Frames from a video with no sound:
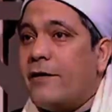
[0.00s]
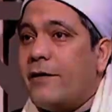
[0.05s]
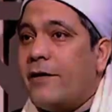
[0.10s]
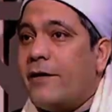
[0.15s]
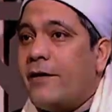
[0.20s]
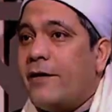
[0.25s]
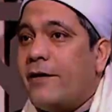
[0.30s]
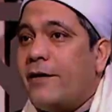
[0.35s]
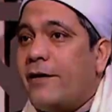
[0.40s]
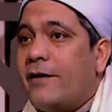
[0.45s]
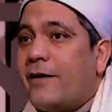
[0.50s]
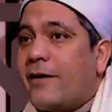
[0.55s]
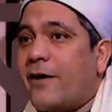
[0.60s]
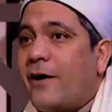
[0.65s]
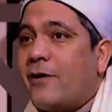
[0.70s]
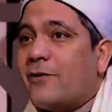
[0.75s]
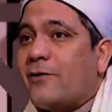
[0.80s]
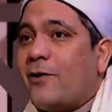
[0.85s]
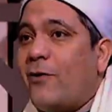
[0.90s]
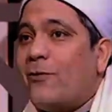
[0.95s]
آه، آه،
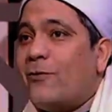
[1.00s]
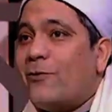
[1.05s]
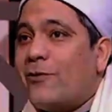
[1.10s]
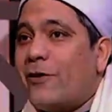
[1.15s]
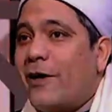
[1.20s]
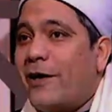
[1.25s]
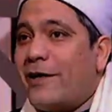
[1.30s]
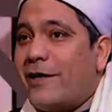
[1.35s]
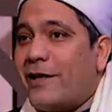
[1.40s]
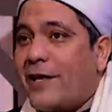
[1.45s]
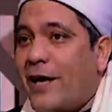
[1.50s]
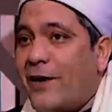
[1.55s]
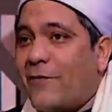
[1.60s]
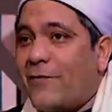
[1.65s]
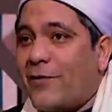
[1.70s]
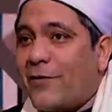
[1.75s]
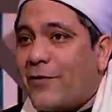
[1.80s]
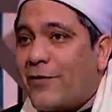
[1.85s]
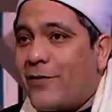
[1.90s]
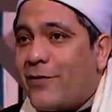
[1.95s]
قضاء الله
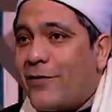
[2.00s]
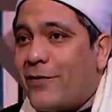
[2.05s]
نافذ